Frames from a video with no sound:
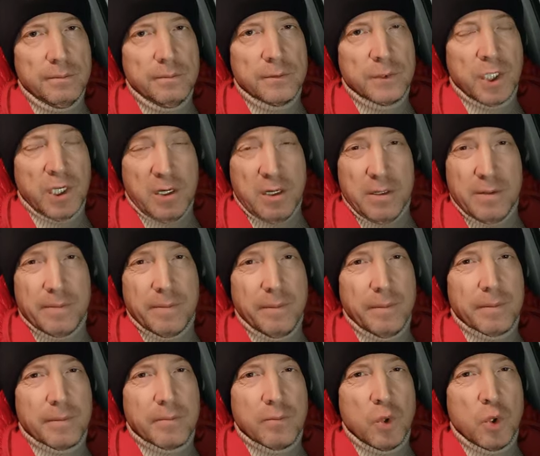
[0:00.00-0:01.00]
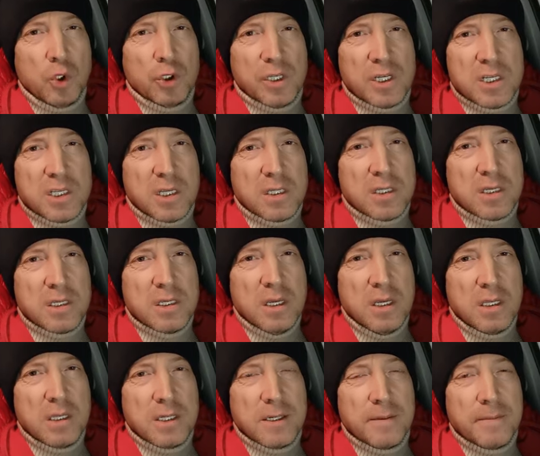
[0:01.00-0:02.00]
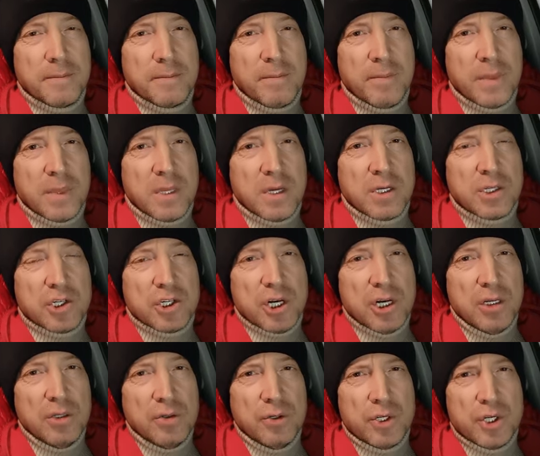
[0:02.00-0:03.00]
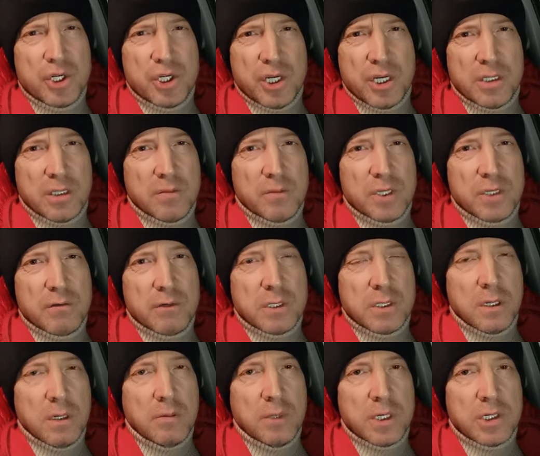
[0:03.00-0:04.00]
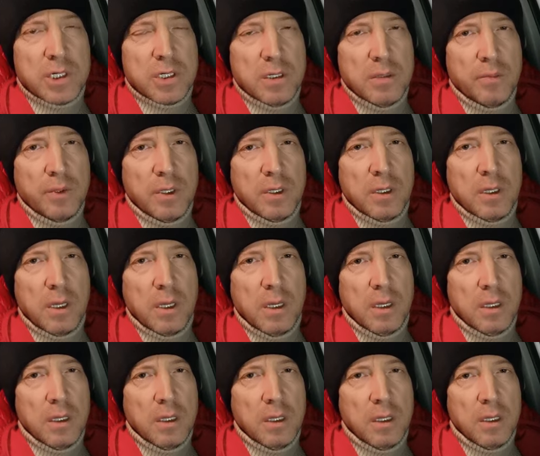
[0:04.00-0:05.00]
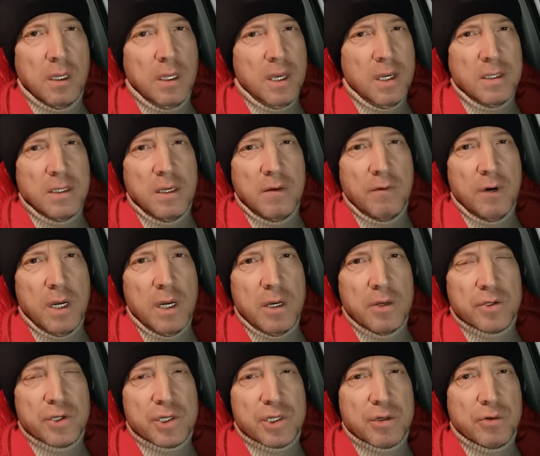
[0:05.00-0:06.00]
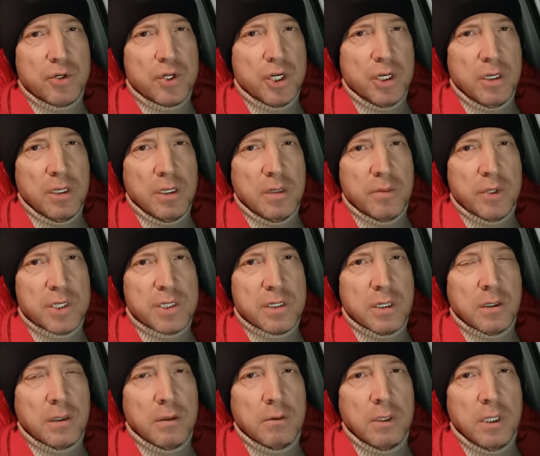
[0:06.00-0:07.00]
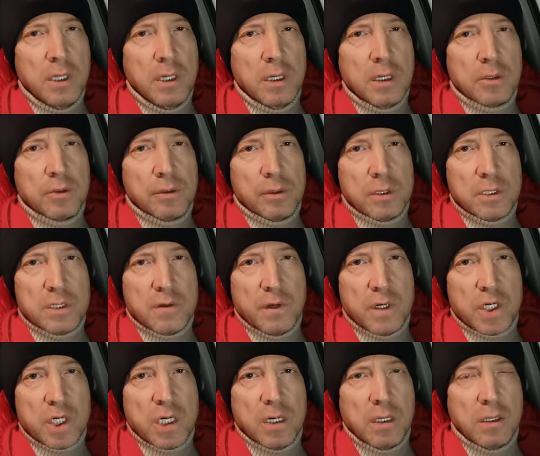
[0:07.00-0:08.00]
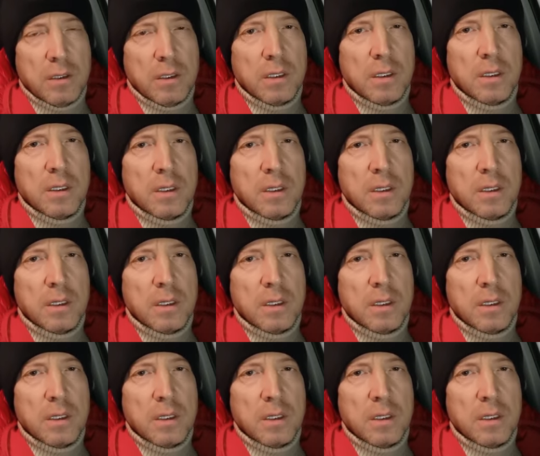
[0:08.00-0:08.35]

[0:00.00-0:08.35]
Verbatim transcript: Да, могут остаться дети. К сожалению, очень часто мы совершаем ошибки – я не являюсь исключением из тех людей, которые совершал